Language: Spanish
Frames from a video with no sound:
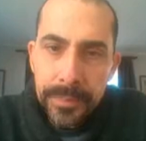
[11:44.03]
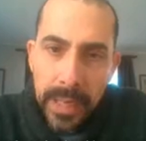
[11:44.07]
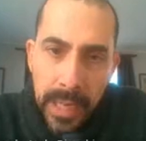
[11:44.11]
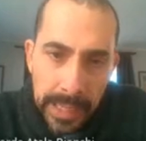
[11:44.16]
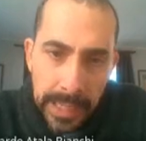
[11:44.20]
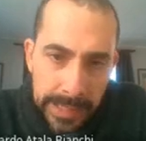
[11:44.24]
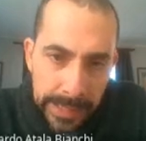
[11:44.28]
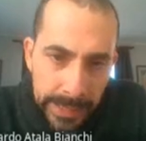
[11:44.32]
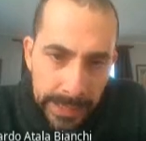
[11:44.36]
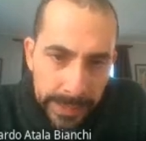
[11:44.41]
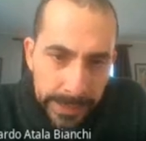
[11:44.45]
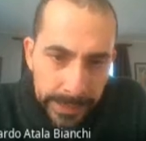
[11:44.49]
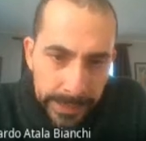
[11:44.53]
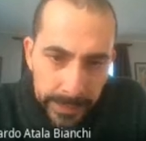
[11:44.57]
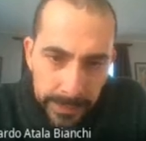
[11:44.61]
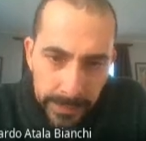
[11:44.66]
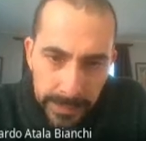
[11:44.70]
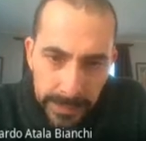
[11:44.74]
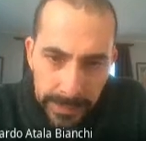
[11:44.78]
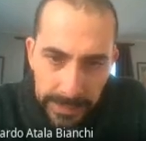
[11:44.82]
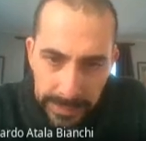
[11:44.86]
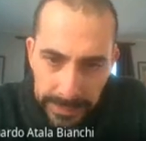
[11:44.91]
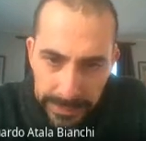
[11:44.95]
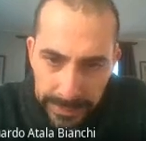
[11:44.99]
Aquí
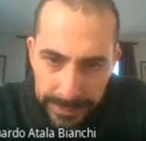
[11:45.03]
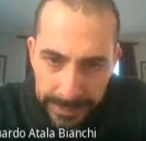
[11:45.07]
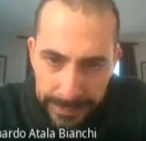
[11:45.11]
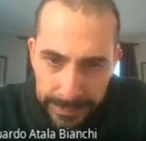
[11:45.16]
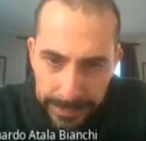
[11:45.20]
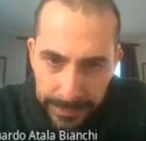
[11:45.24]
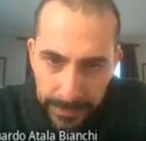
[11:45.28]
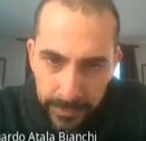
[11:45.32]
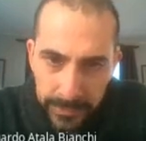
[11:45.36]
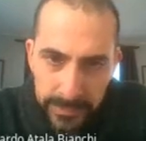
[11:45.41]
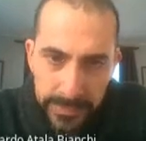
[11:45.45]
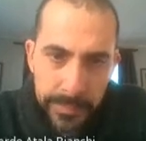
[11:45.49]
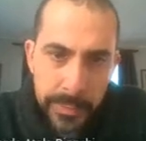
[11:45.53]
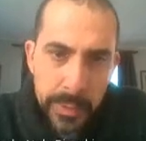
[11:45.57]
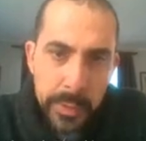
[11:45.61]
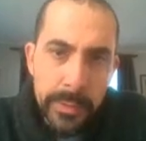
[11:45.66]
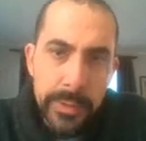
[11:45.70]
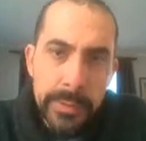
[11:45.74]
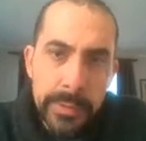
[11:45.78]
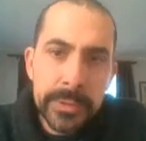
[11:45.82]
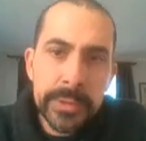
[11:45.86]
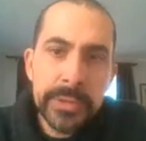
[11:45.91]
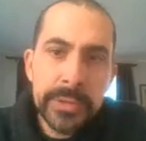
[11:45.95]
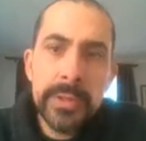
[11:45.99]
eh, no se
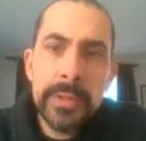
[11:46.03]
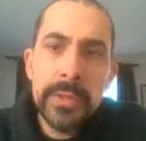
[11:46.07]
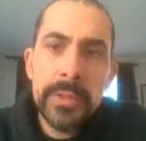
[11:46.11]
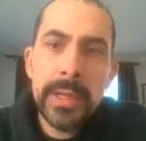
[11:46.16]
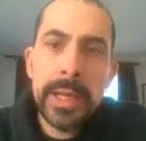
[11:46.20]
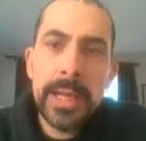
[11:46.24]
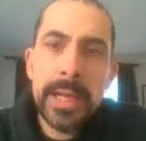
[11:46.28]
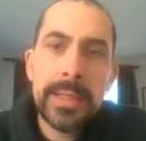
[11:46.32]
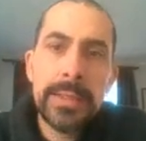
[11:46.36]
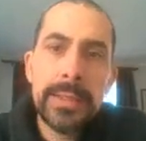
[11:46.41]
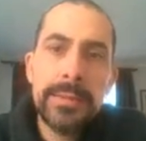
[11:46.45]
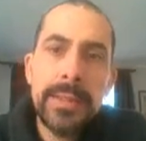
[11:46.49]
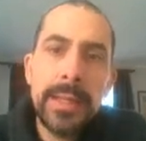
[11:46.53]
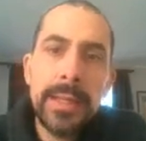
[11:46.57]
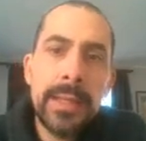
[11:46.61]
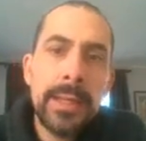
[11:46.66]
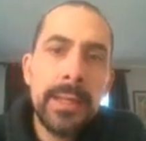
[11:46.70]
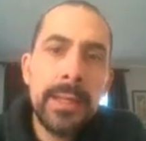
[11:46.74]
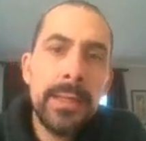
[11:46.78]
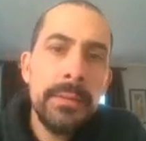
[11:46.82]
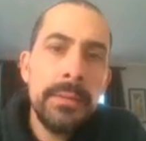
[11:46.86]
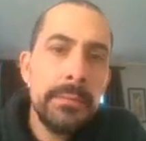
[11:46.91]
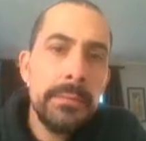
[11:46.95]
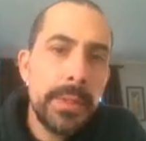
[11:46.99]
preocupen mucho de los
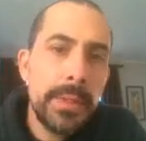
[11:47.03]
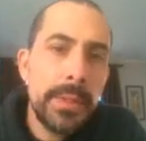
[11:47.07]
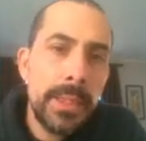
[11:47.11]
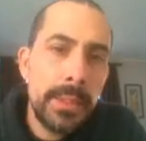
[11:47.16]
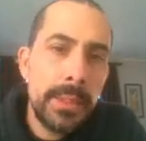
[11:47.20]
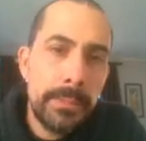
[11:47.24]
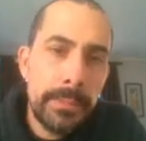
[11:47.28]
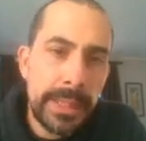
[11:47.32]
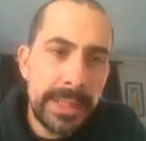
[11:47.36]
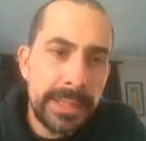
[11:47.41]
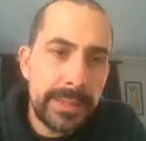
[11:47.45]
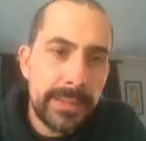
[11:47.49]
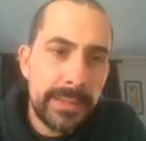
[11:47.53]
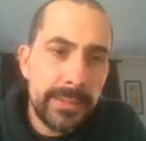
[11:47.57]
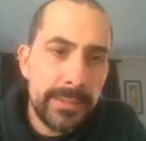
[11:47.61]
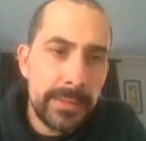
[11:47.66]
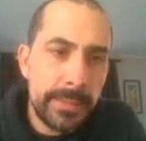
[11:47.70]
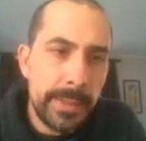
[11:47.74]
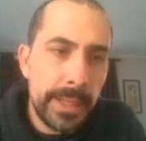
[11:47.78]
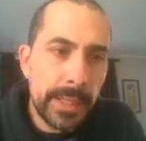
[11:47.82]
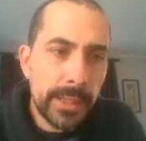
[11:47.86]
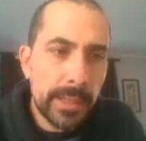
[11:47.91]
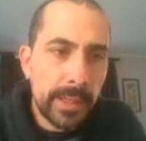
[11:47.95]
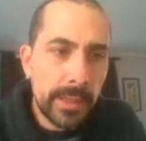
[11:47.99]
caracteres, eh, me
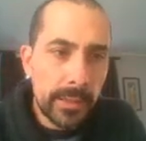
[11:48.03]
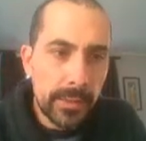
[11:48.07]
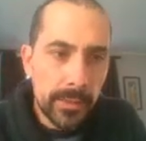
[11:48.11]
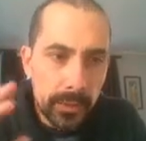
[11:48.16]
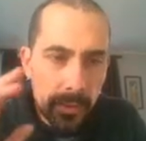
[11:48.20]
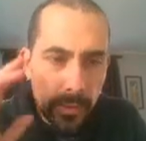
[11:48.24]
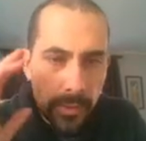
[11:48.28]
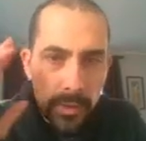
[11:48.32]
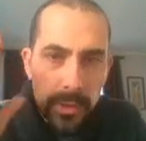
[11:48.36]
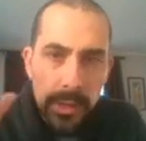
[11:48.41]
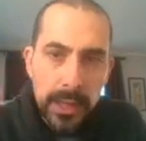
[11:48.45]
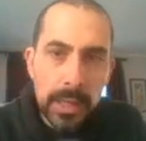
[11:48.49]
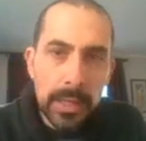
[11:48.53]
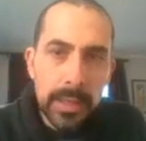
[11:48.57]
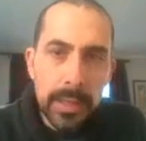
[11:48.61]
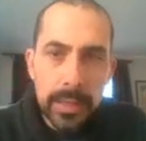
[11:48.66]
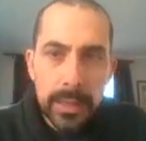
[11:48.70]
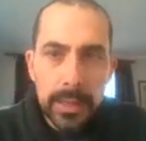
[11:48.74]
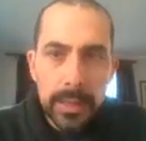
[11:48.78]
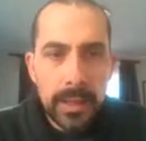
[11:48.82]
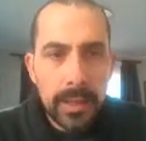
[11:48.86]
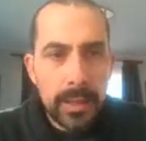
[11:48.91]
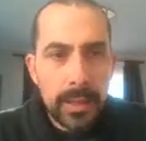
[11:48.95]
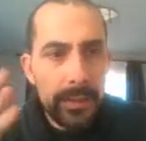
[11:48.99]
interesa más que reconozcan
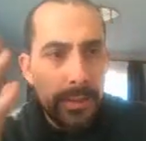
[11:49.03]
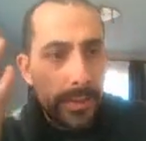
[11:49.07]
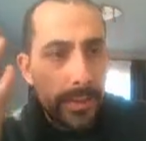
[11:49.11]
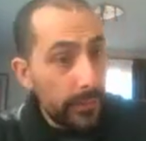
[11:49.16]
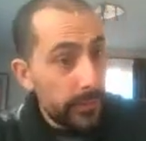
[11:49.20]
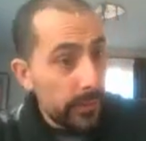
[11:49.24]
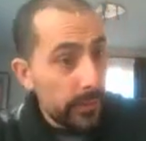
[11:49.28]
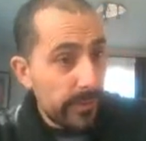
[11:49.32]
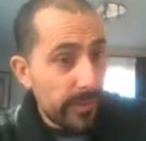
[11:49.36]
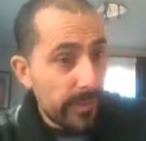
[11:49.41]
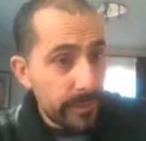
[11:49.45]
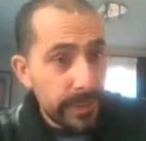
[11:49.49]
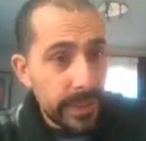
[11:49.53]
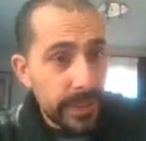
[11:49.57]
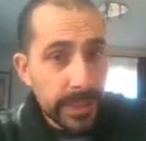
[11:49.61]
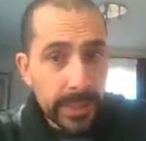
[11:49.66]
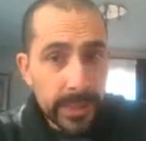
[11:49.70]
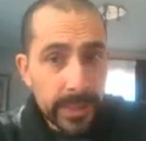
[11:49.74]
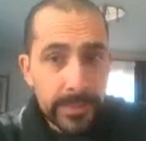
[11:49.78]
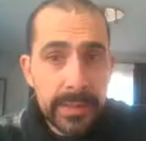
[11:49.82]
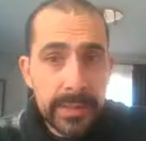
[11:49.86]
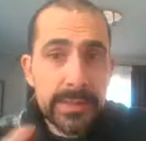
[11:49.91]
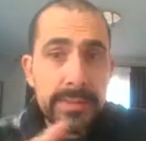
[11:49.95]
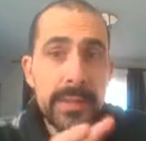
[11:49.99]
que dentro de la familia
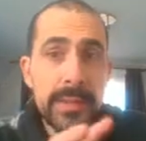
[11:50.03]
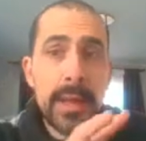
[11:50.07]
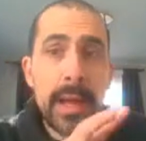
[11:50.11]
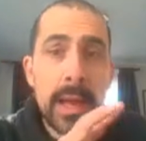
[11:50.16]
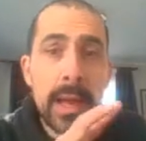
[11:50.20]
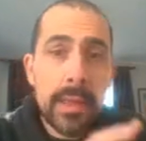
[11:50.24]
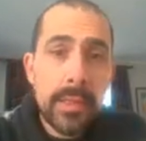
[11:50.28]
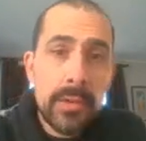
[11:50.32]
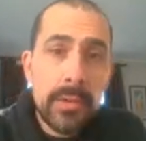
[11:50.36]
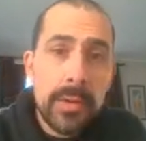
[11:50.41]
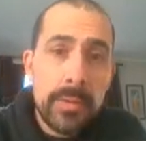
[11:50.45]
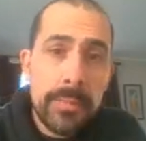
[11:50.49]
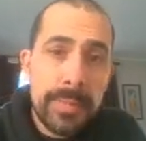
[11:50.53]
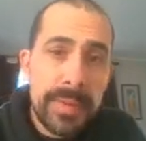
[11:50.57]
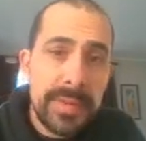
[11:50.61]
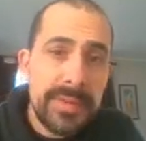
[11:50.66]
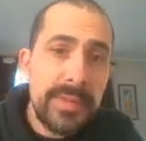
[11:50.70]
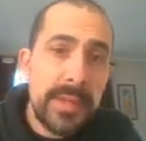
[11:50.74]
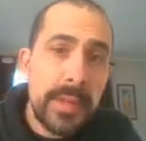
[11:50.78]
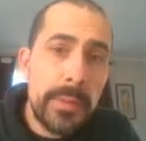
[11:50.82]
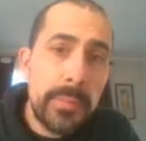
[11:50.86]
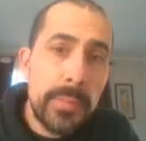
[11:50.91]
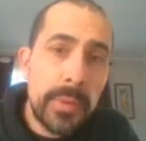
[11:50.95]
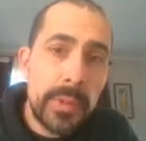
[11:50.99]
Cannabase hay dos
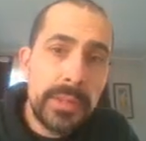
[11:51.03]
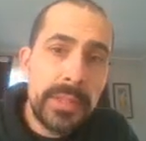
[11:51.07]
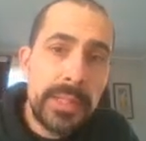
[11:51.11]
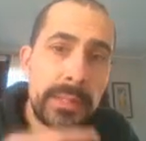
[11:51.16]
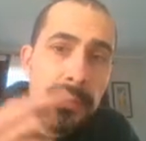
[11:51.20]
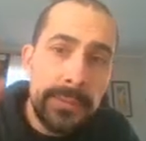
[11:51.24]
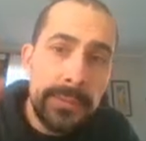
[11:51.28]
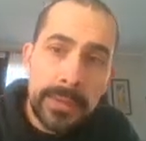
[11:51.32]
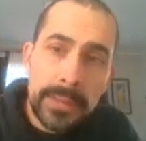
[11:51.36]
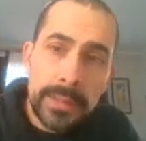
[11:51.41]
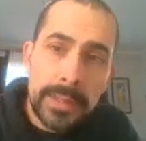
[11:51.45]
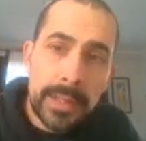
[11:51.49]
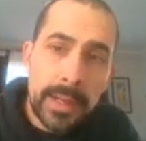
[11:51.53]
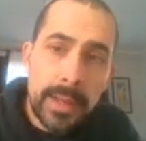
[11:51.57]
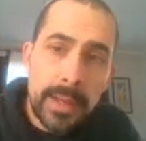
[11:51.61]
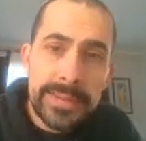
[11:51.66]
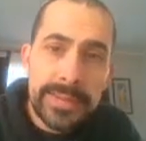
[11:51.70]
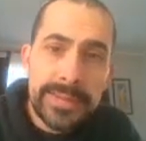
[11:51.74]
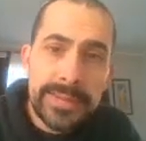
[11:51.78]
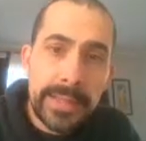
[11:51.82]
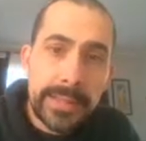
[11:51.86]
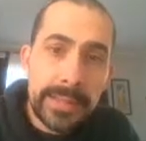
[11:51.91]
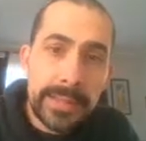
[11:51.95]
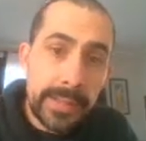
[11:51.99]
especies importantes,
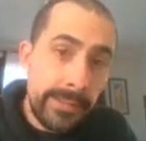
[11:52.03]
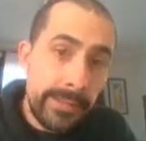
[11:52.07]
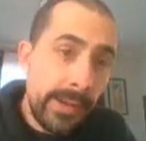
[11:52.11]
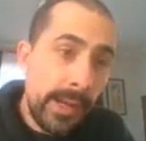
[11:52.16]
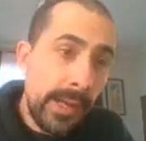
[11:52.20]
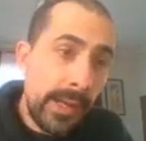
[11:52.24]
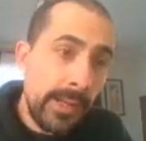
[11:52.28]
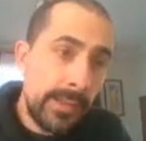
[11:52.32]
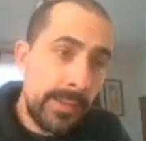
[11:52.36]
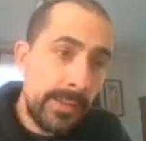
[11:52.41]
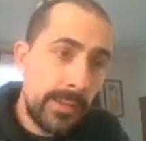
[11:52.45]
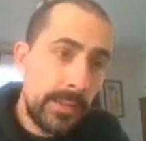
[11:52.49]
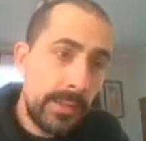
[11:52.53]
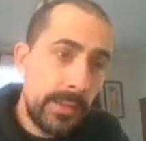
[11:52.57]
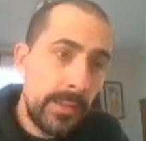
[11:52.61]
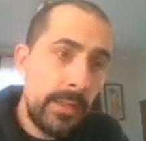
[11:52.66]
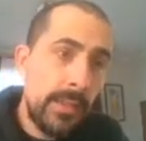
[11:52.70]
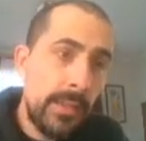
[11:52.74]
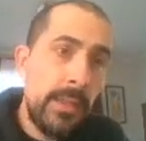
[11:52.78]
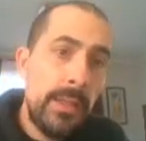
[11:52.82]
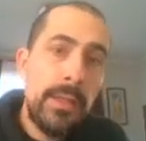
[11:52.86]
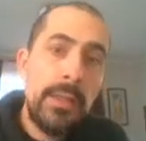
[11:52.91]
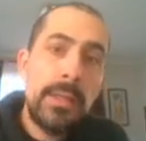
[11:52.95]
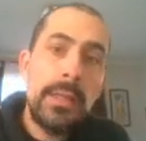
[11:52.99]
cannabisativa
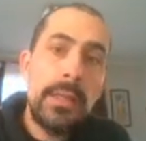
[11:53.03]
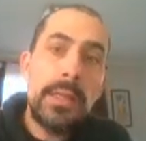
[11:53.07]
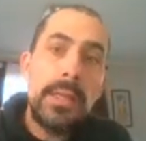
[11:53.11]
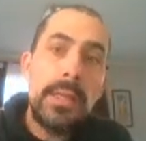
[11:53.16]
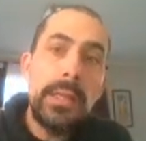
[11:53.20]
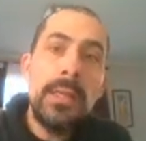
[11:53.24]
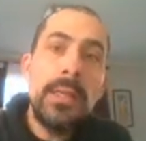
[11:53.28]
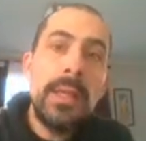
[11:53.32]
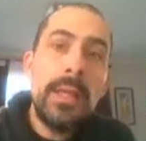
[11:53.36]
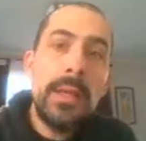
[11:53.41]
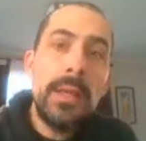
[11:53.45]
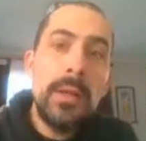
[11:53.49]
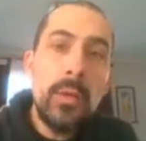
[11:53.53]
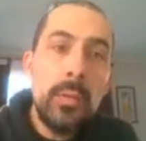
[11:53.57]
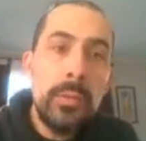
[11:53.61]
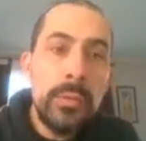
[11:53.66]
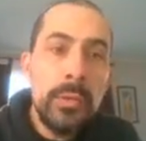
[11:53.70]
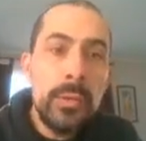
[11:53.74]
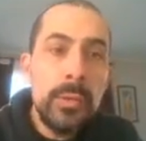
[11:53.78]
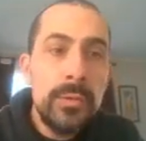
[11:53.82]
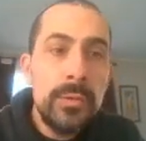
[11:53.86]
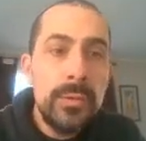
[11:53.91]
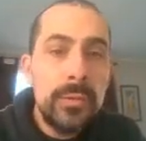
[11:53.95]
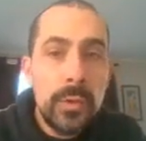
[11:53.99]
y el
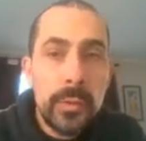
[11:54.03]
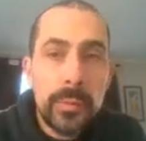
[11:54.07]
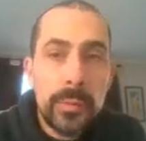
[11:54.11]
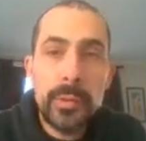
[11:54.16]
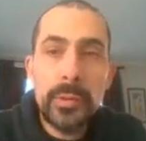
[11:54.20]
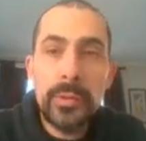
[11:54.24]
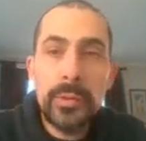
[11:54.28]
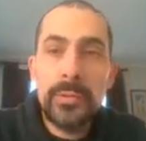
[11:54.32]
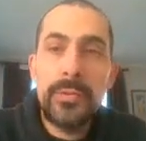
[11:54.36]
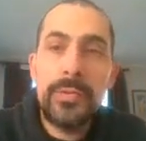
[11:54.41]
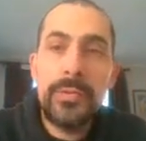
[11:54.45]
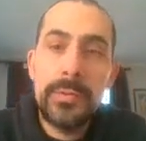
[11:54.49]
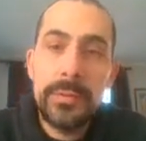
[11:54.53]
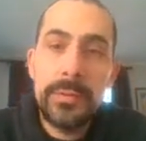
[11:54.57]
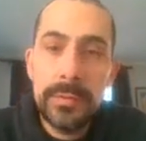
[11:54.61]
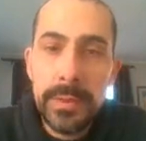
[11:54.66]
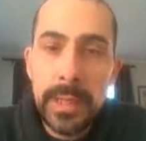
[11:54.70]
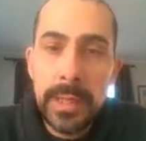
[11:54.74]
Humulus lupulus.